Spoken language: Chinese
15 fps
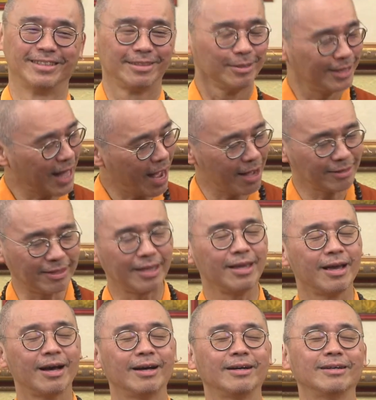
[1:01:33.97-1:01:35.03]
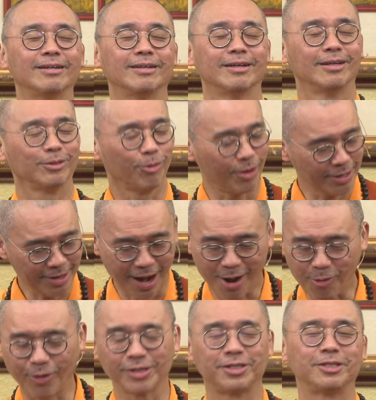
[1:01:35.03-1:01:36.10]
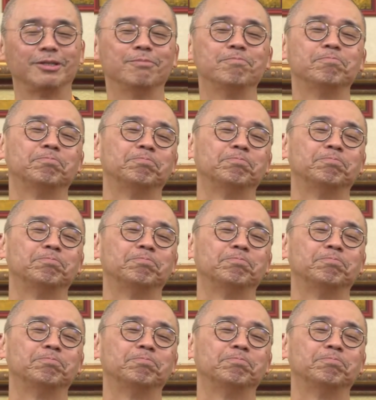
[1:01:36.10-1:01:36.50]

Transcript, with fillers: 哪听都爱哪发心，